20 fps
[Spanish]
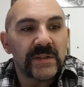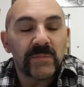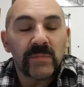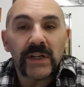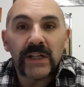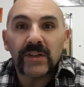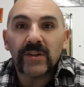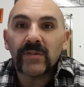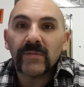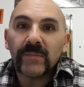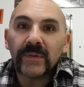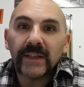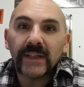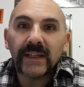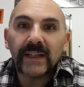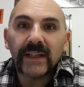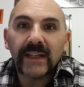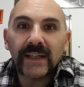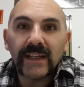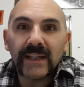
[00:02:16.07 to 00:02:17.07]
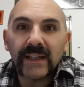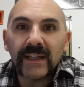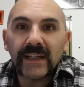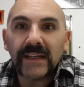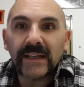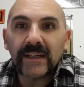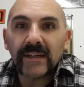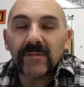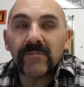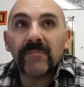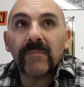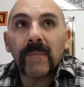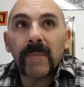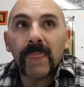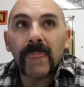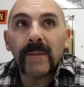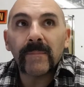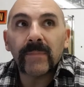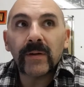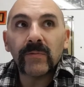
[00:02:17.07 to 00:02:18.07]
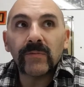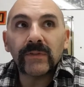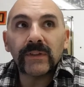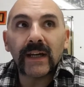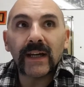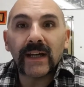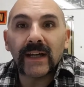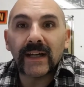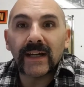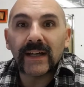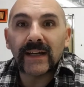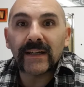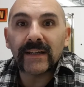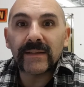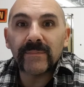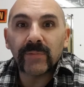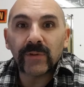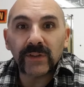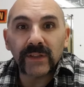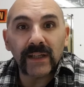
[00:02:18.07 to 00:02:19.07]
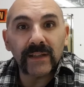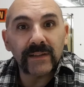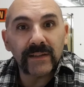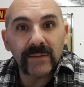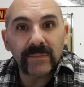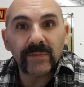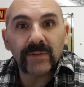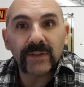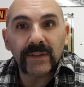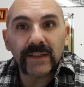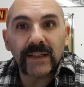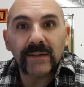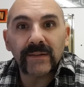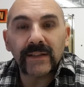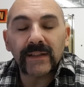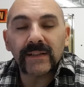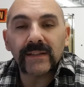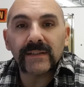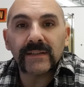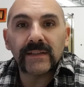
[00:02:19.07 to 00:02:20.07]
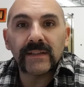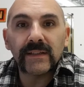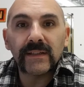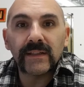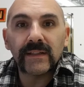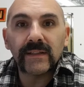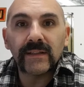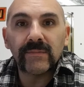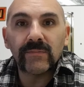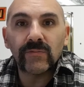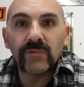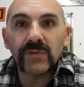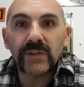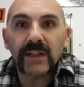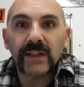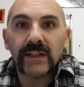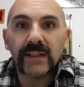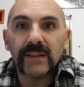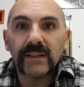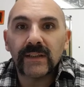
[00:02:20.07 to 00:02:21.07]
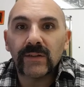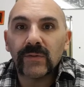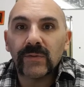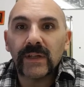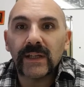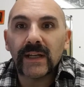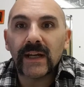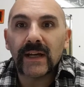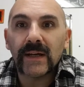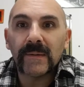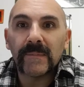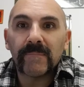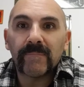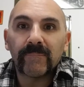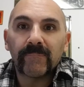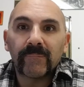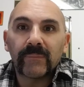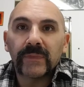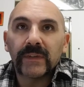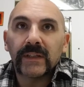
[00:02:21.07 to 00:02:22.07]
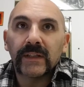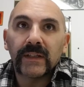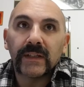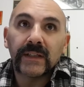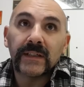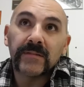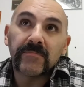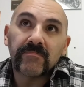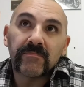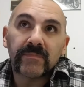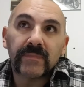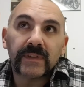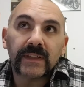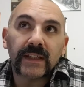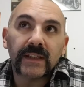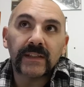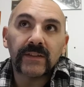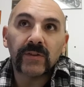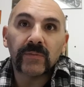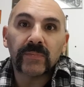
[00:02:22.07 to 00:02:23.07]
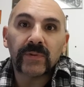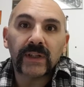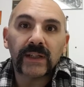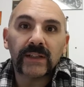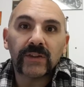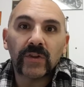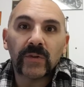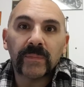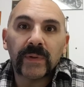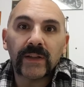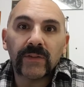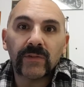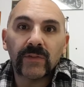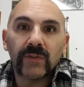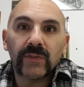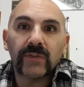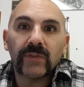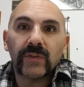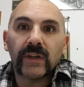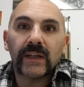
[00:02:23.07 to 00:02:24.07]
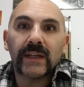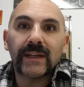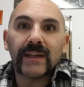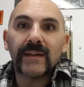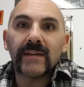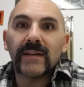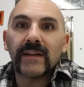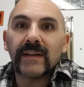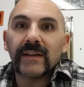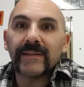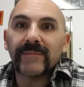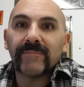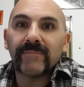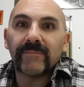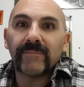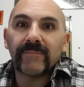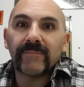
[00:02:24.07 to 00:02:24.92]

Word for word: Bueno, eh, pregunta importante porque la verdad que si mucha gente hubiera seguido por ahí estos pasos, eh,